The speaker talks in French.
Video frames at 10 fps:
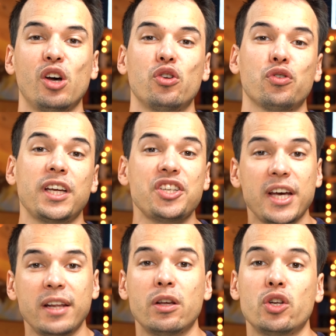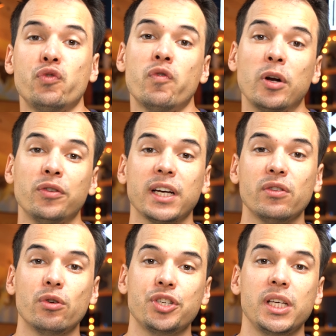Sur cette chaîne, je vous parle de
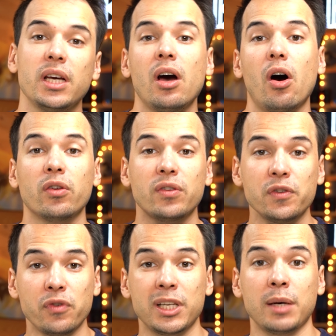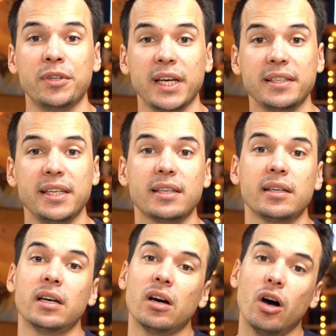technologie en transformant le terme technique